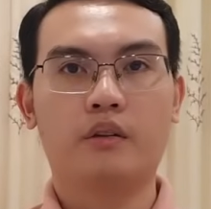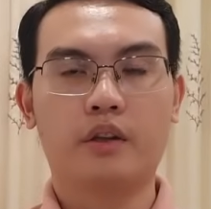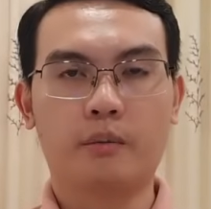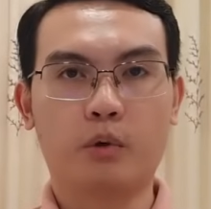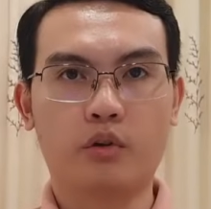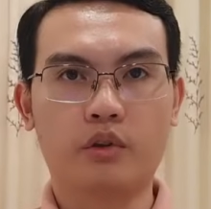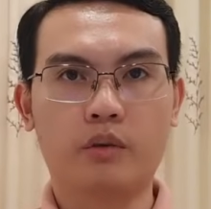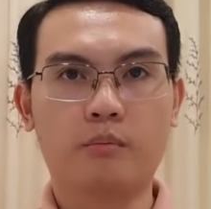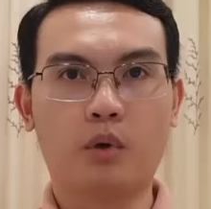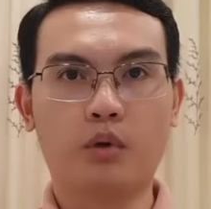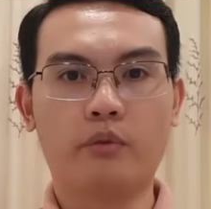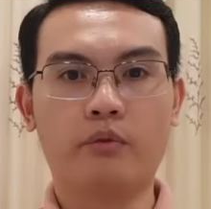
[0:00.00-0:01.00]
Theo Bộ
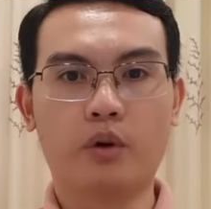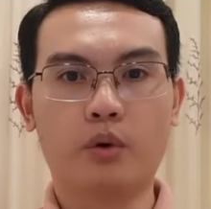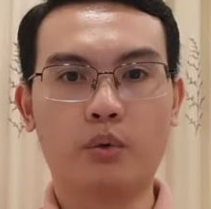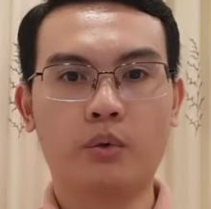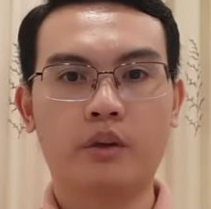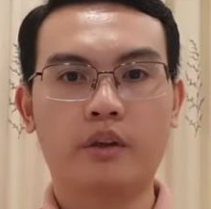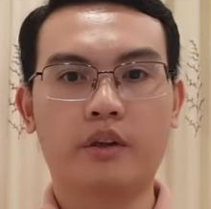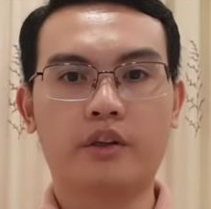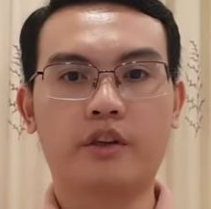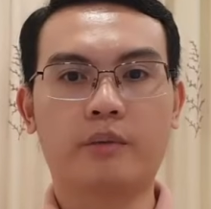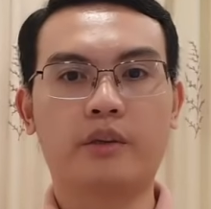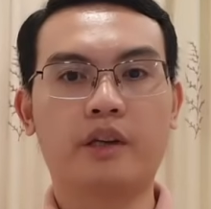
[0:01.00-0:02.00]
trưởng Bộ Nội vụ, thì
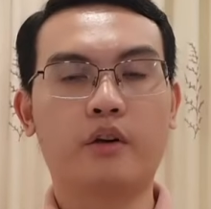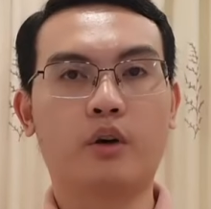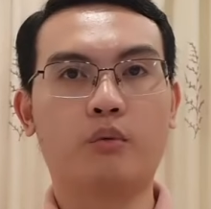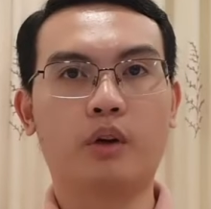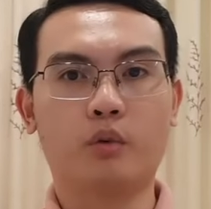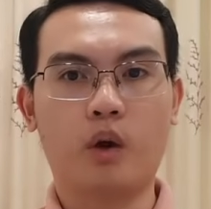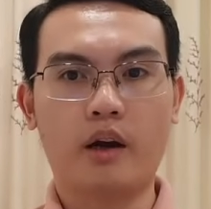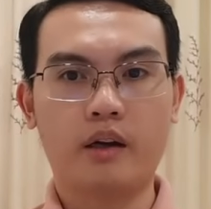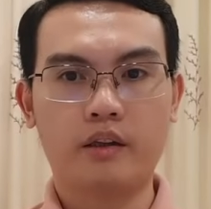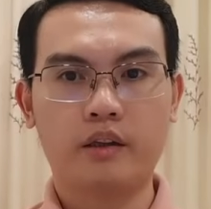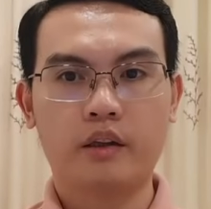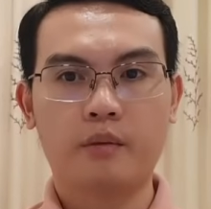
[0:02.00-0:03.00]
trong giai đoạn vừa
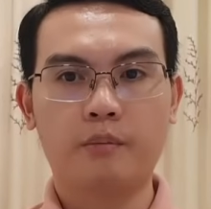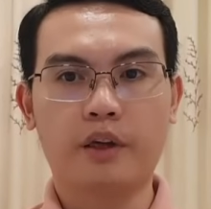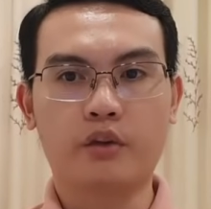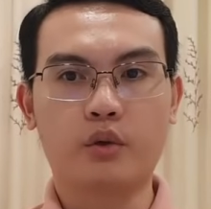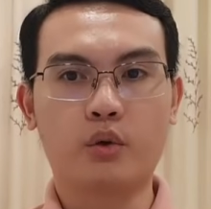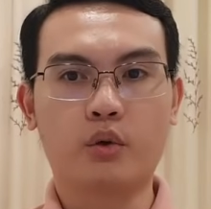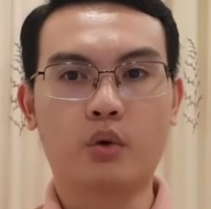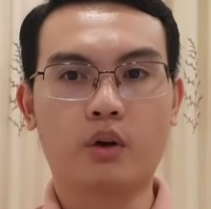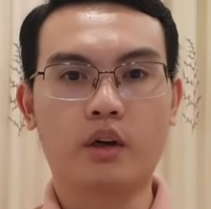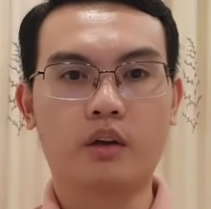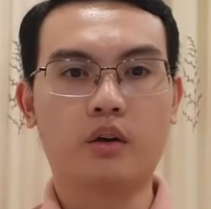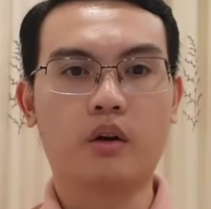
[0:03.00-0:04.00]
qua, mặc dù nguồn
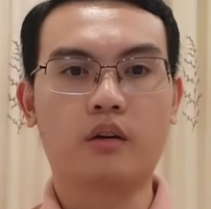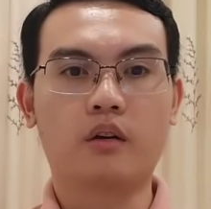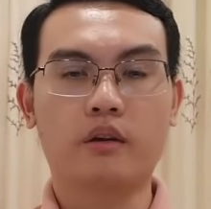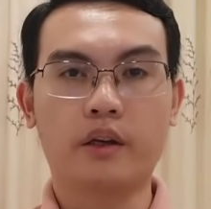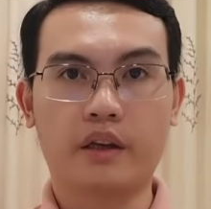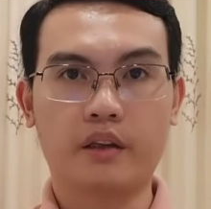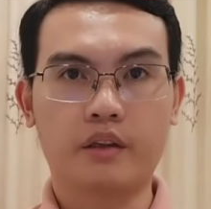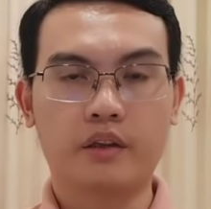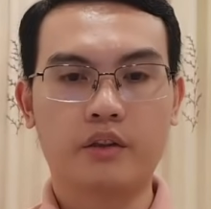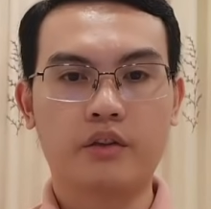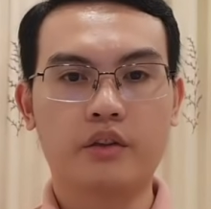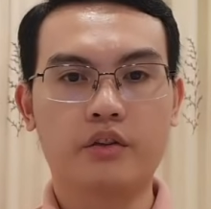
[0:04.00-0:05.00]
lực còn khó khăn,
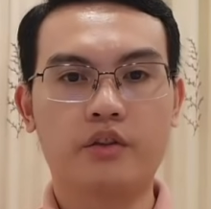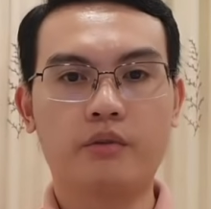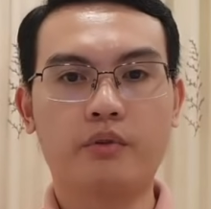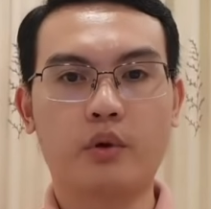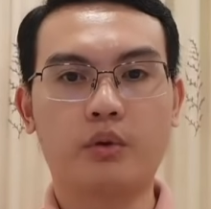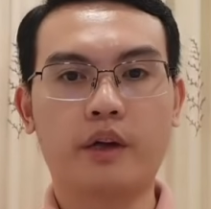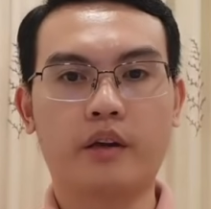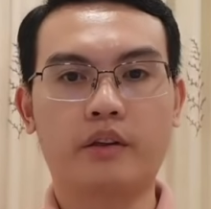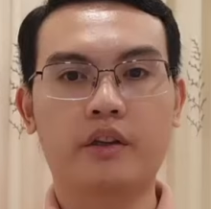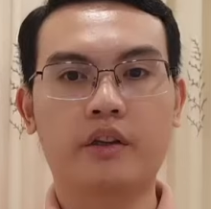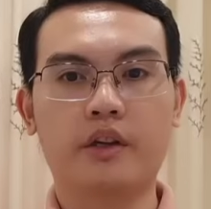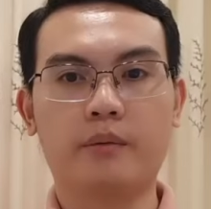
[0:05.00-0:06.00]
nhưng chính phủ đã
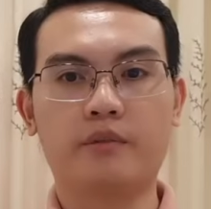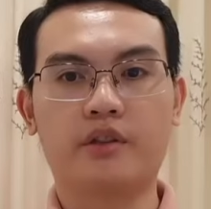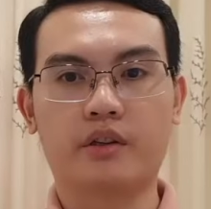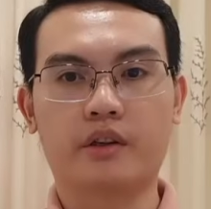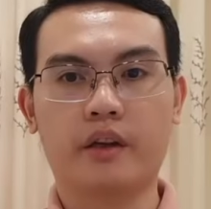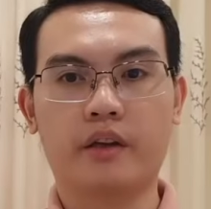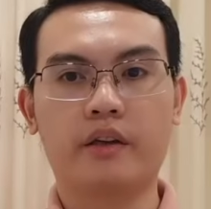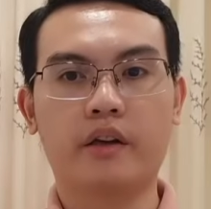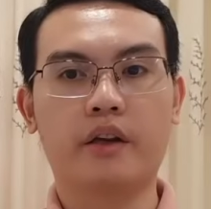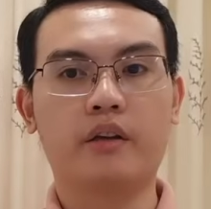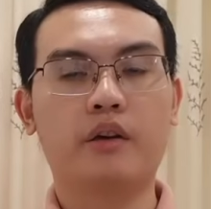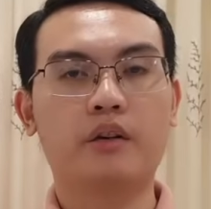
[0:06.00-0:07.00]
tiết kiệm triệt để
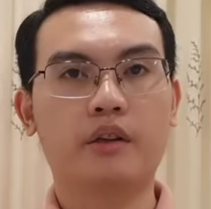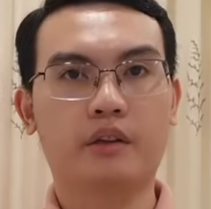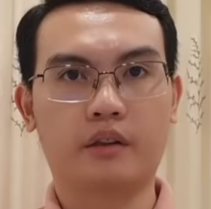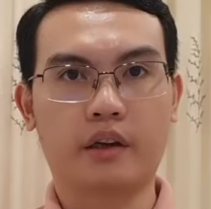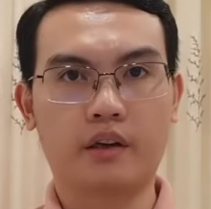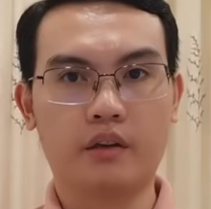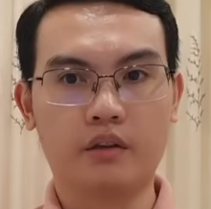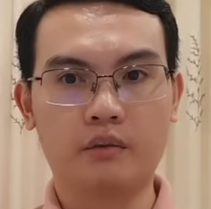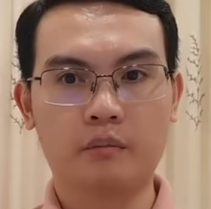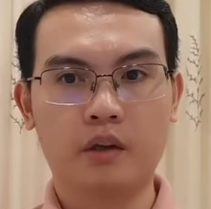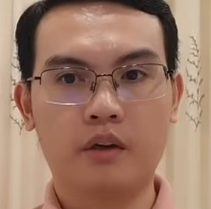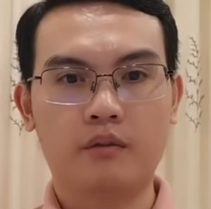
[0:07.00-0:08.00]
để có tiền tăng lương
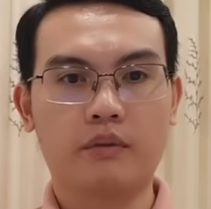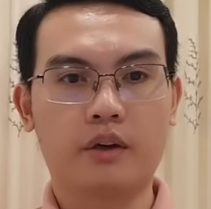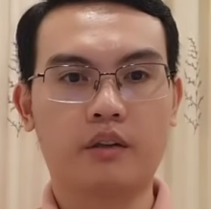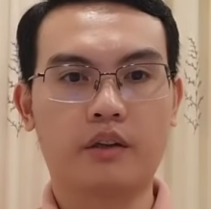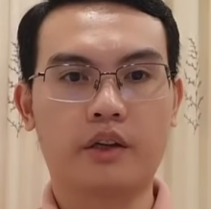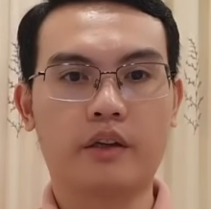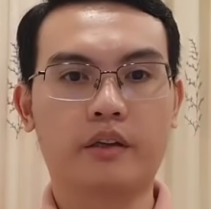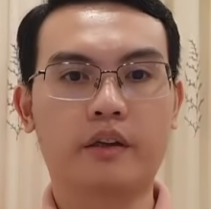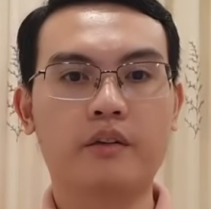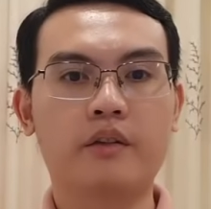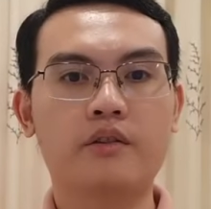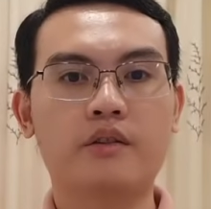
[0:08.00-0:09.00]
và thực hiện
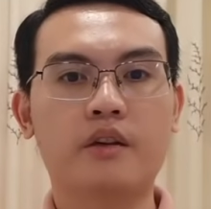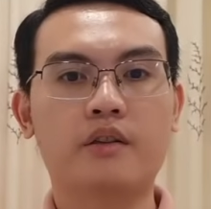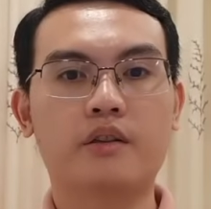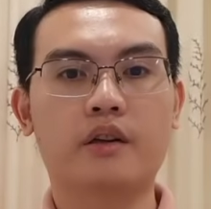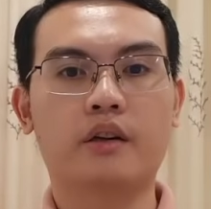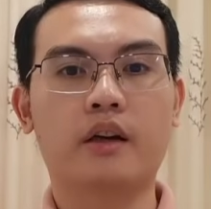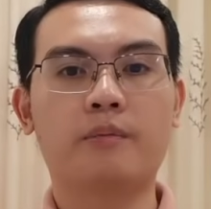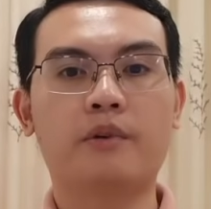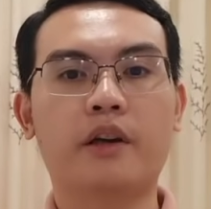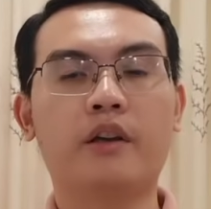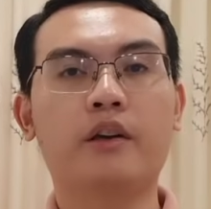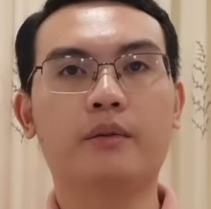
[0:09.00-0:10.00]
các chính sách trợ cấp
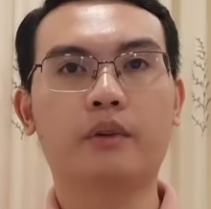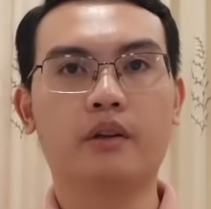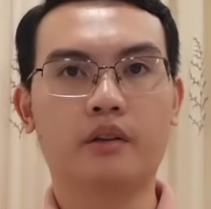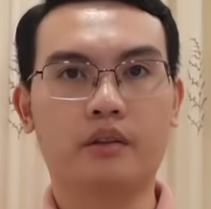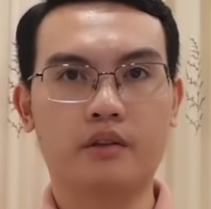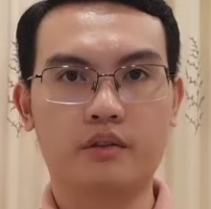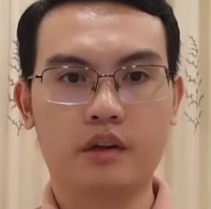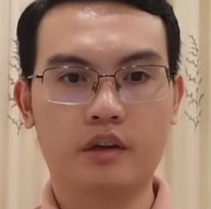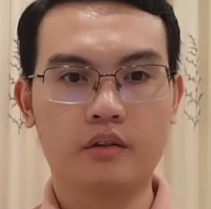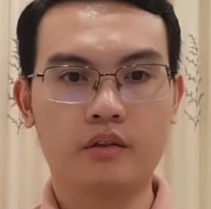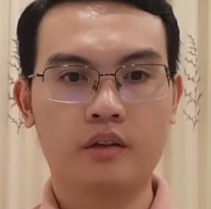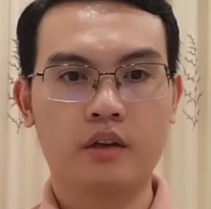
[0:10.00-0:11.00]
gắn liền với lương cơ
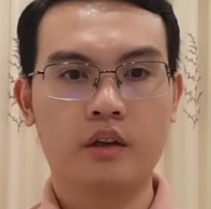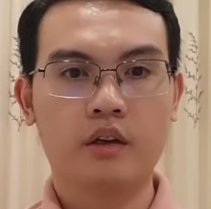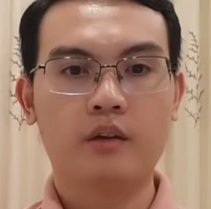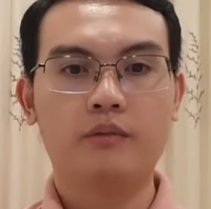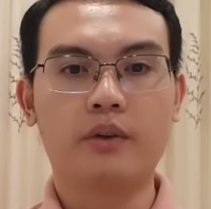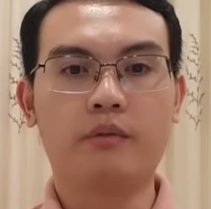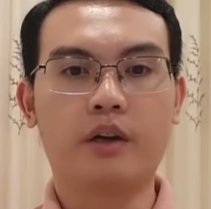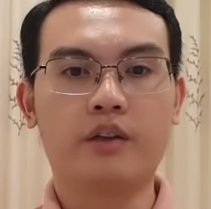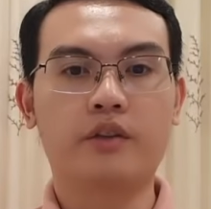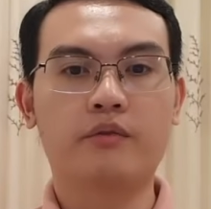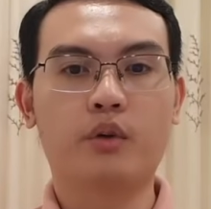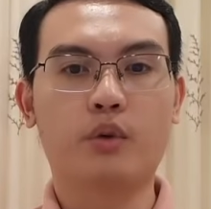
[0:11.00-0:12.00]
sở. Vì vậy,
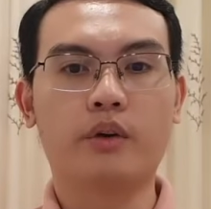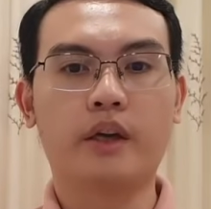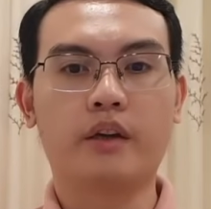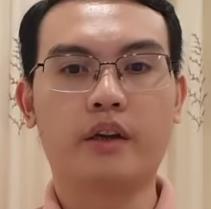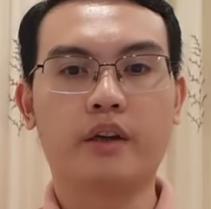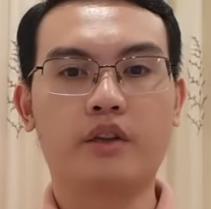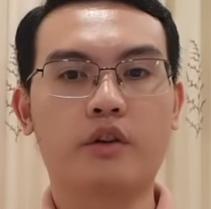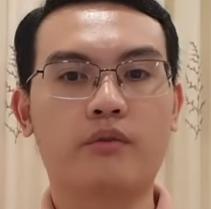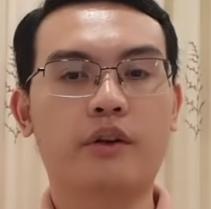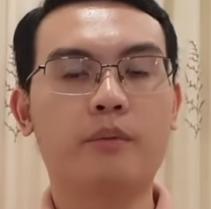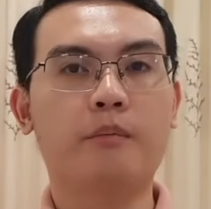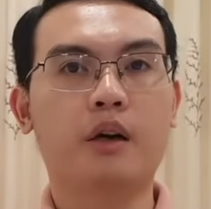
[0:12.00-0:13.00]
chính phủ đề nghị cho
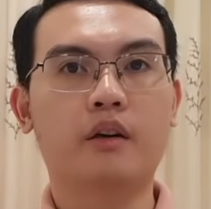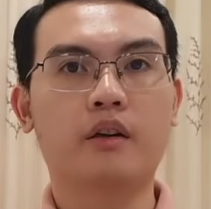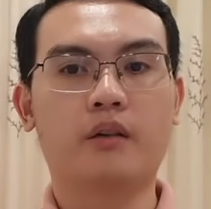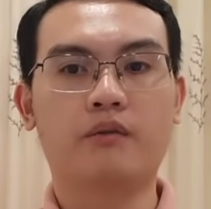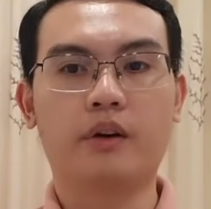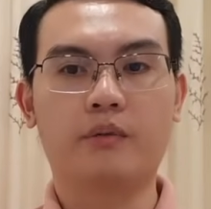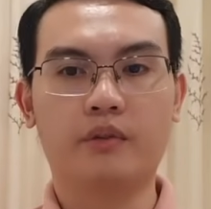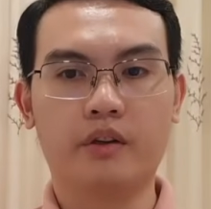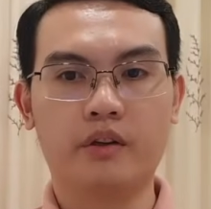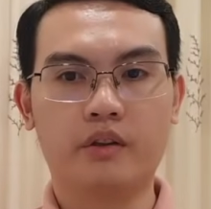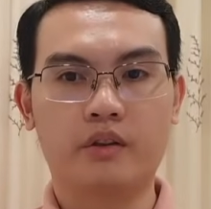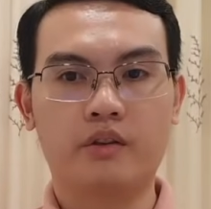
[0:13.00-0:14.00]
phép mở rộng phạm
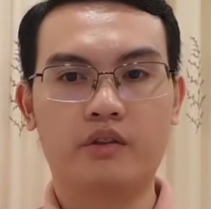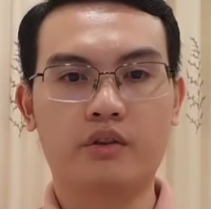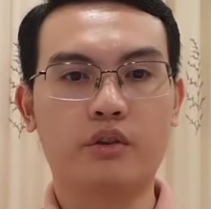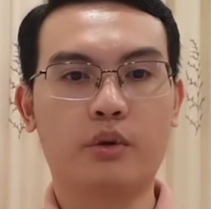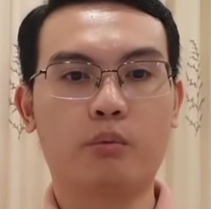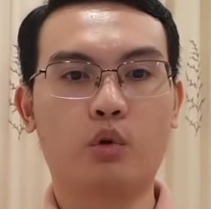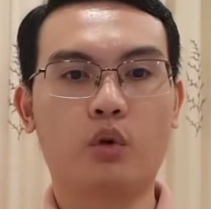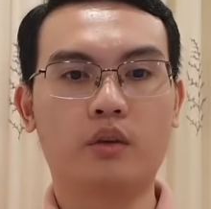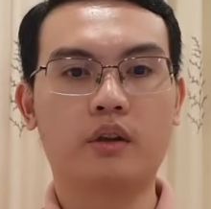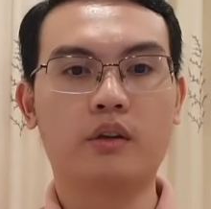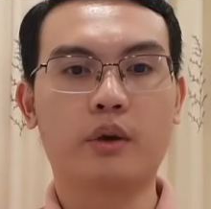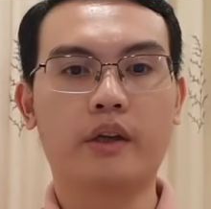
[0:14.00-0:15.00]
vi sử dụng nguồn
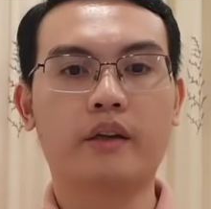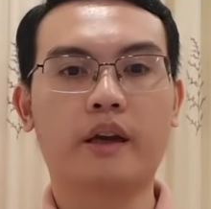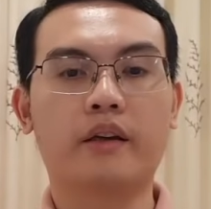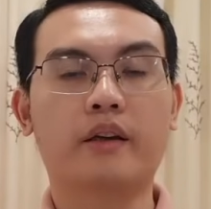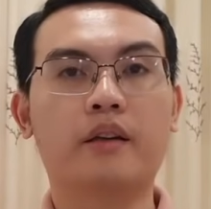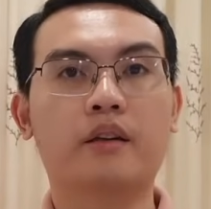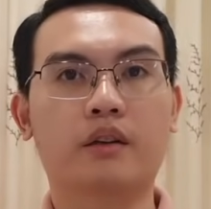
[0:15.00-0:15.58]
tích lũy cải cách